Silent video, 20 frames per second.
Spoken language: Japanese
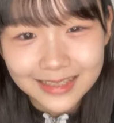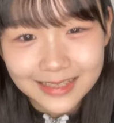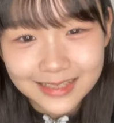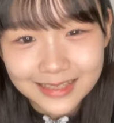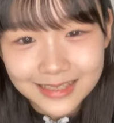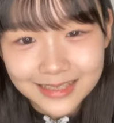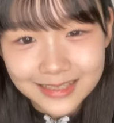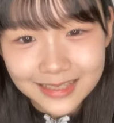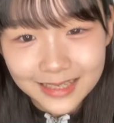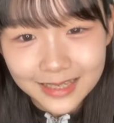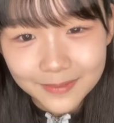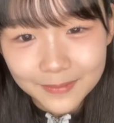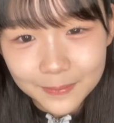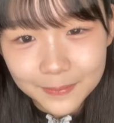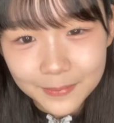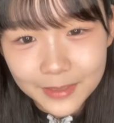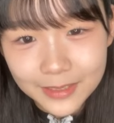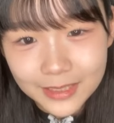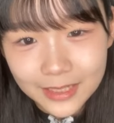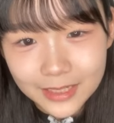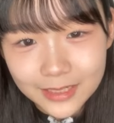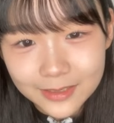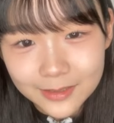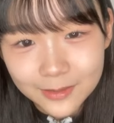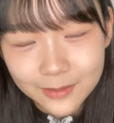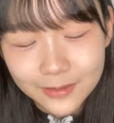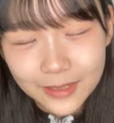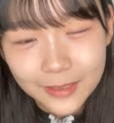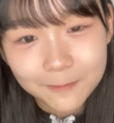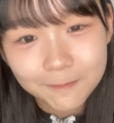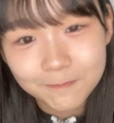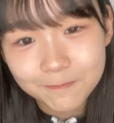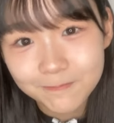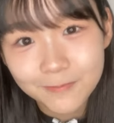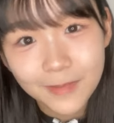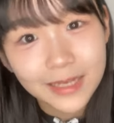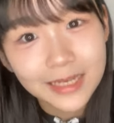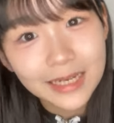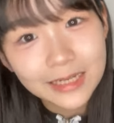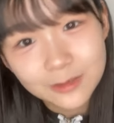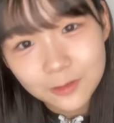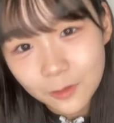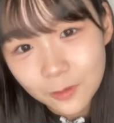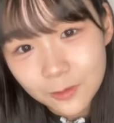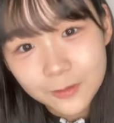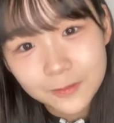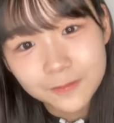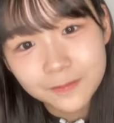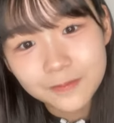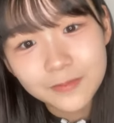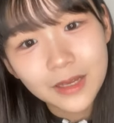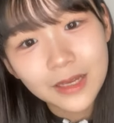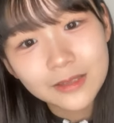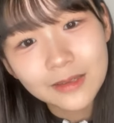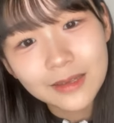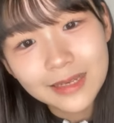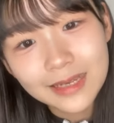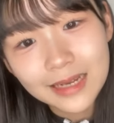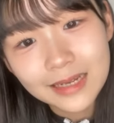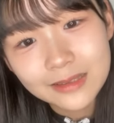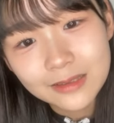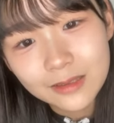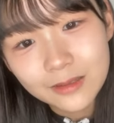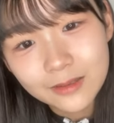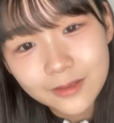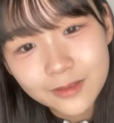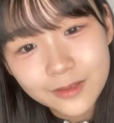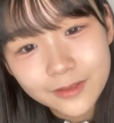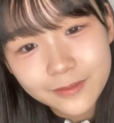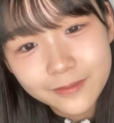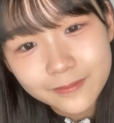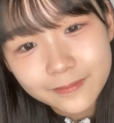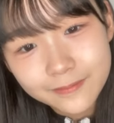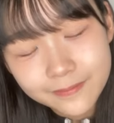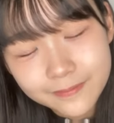つきちゃん今もになりそうねありがとうハートありがとう